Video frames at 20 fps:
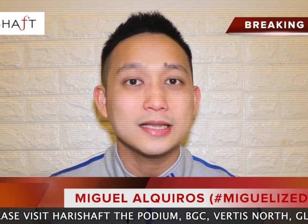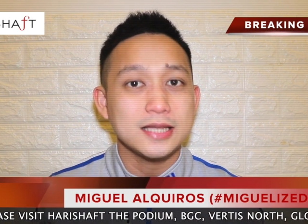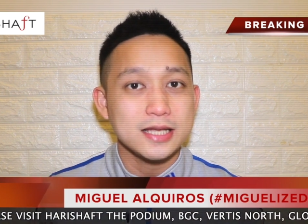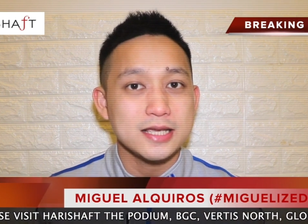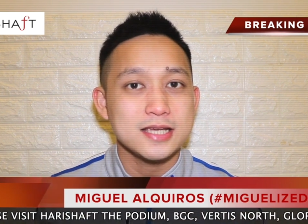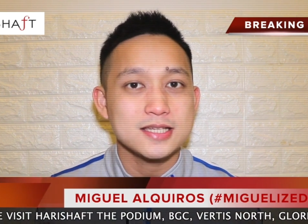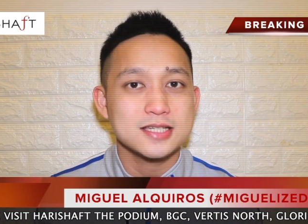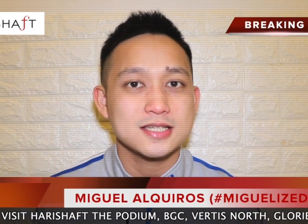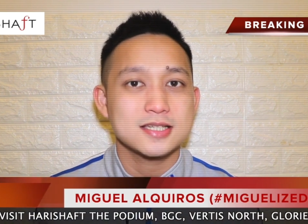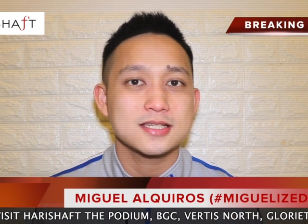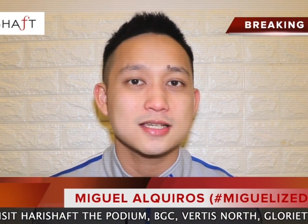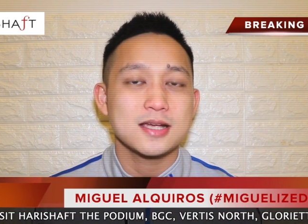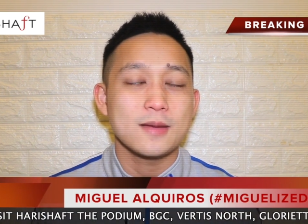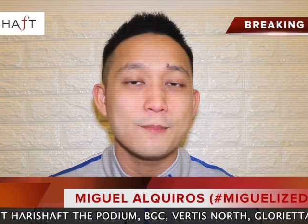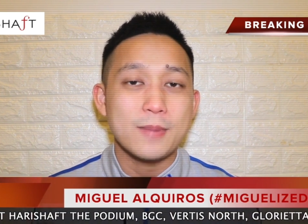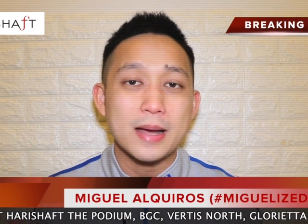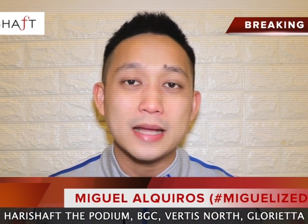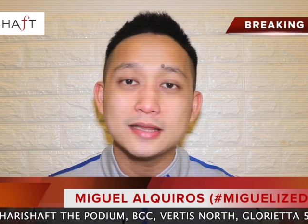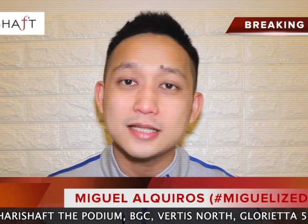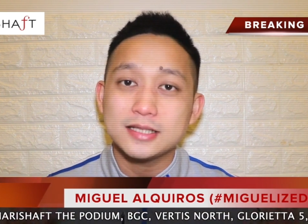at least
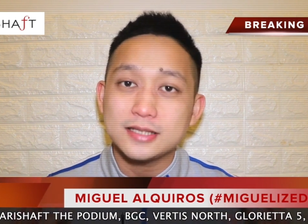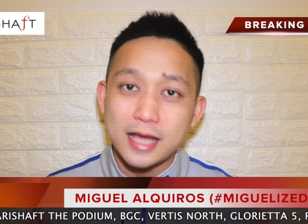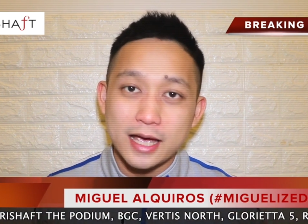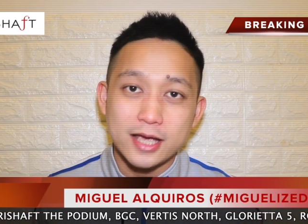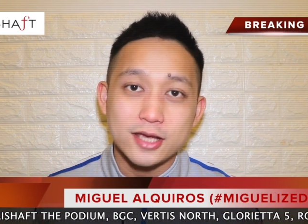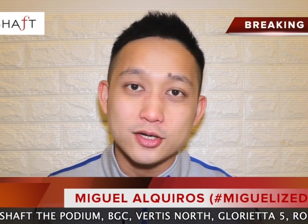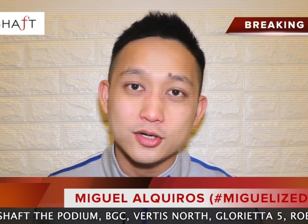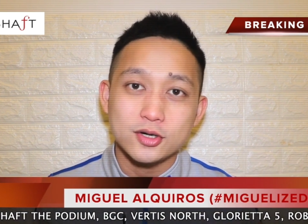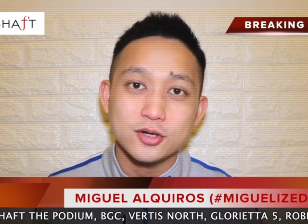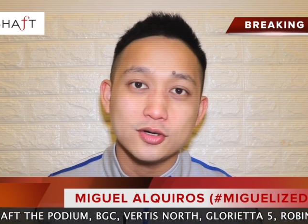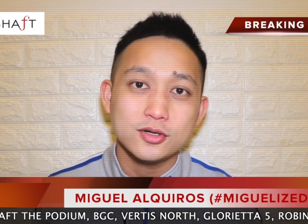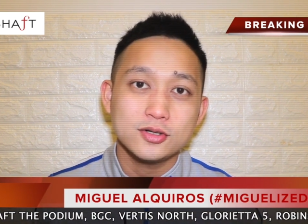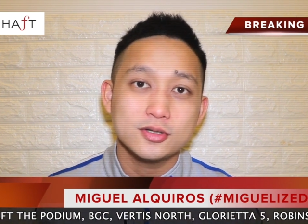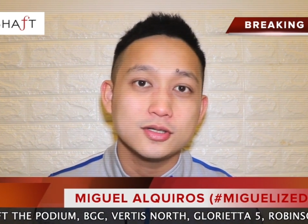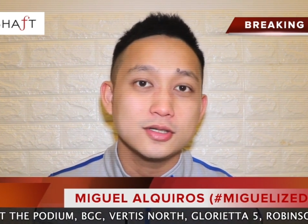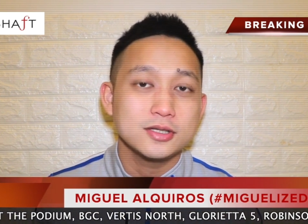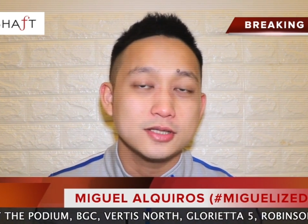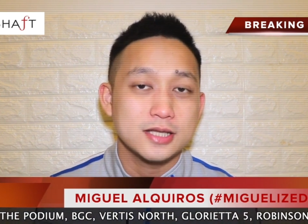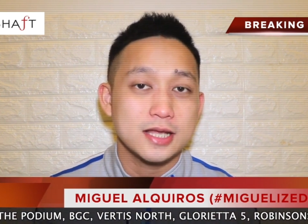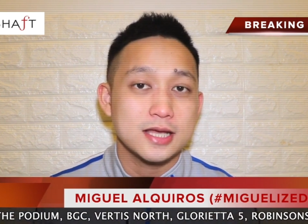kampante tayo
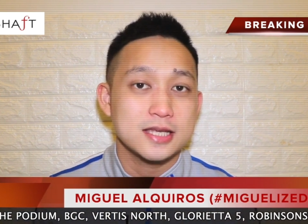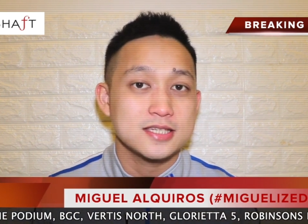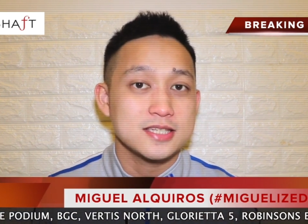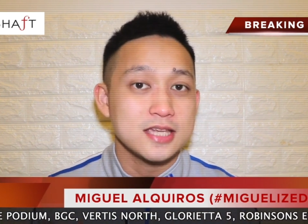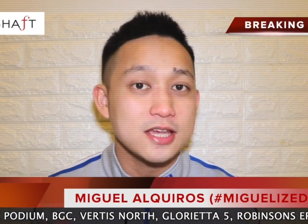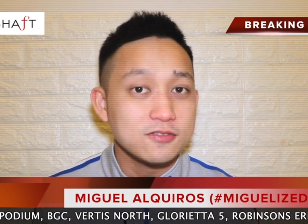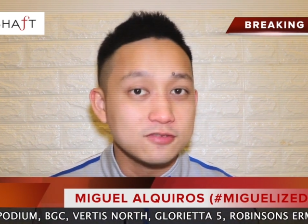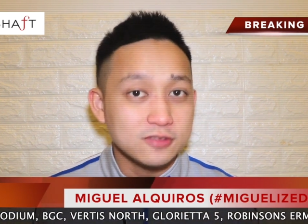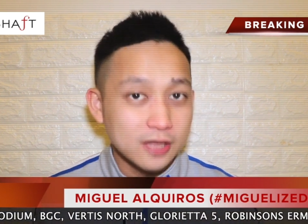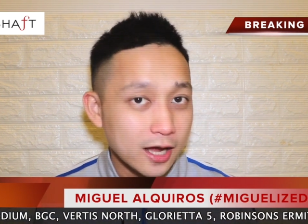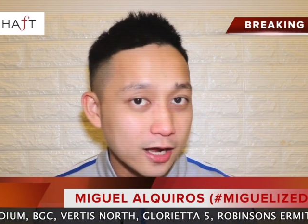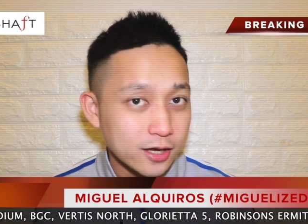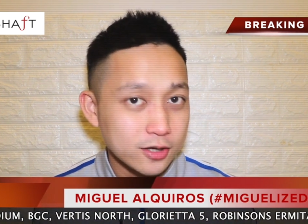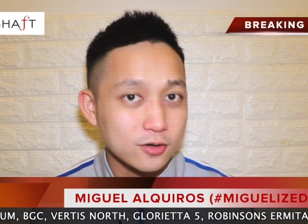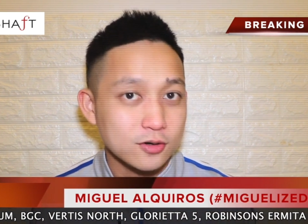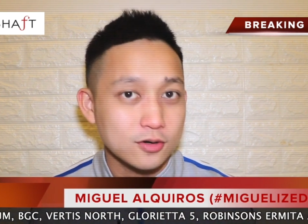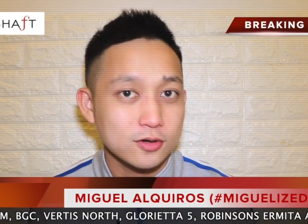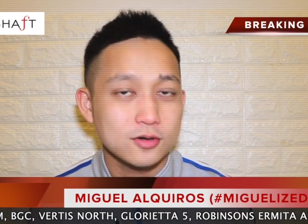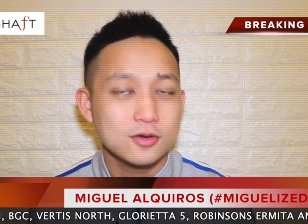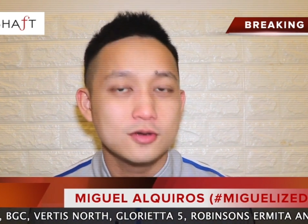na safe
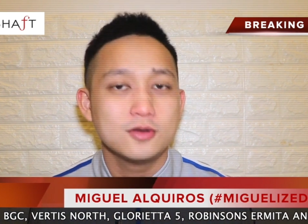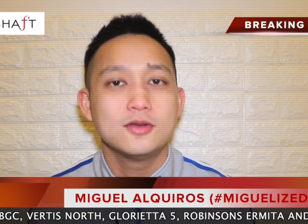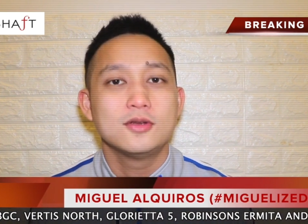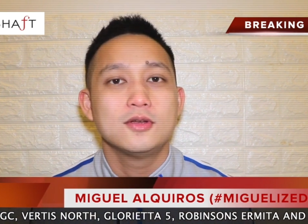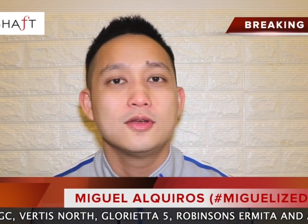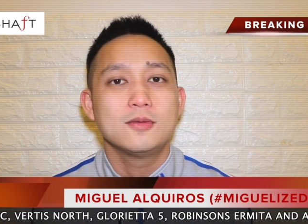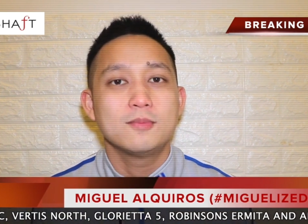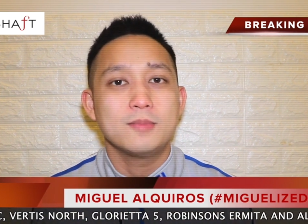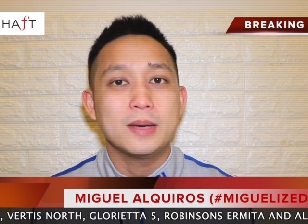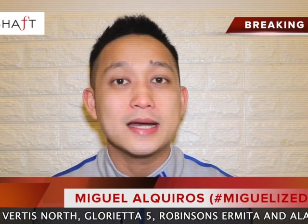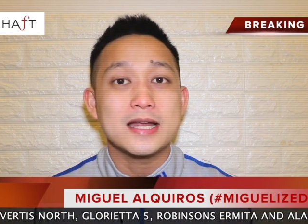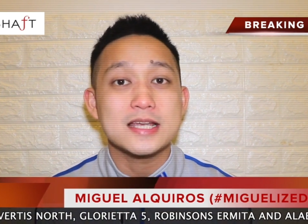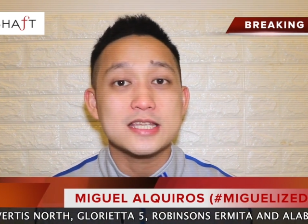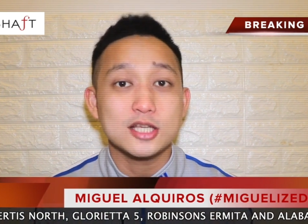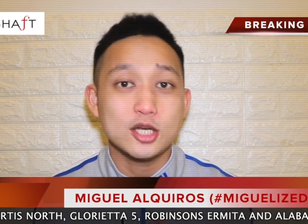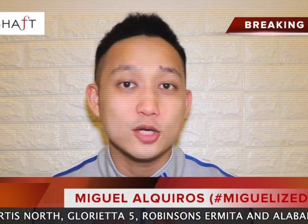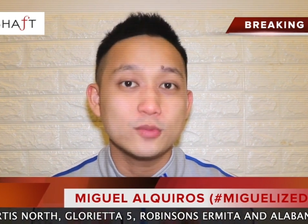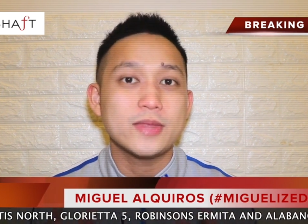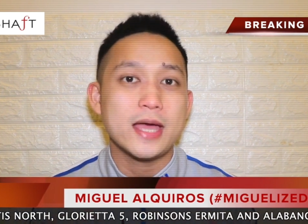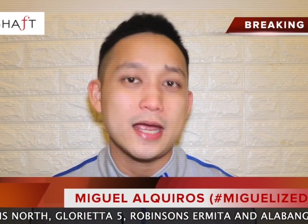tayo pag nasa
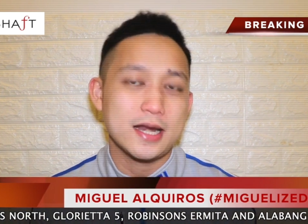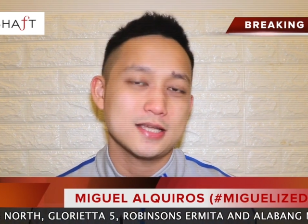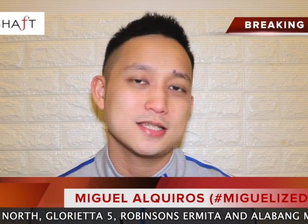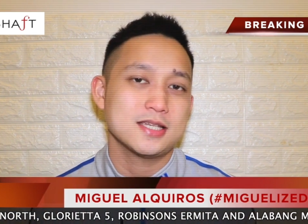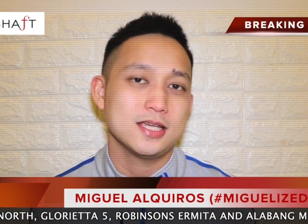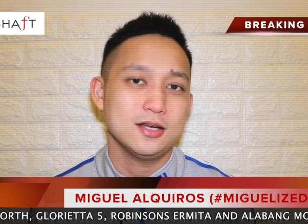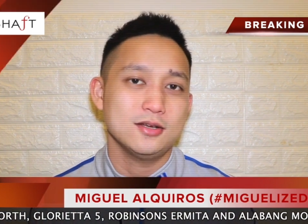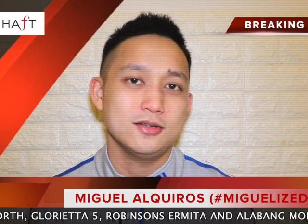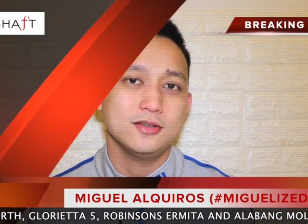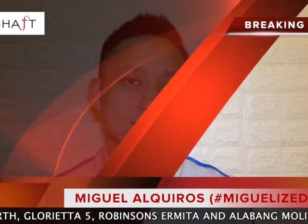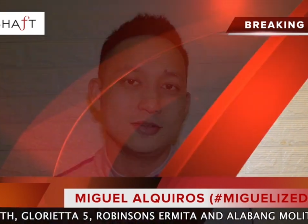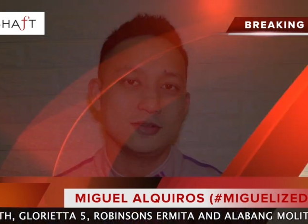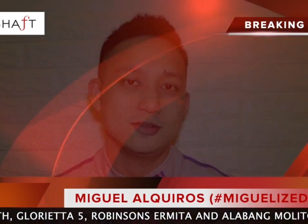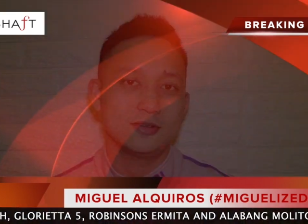loob tayo ng salon.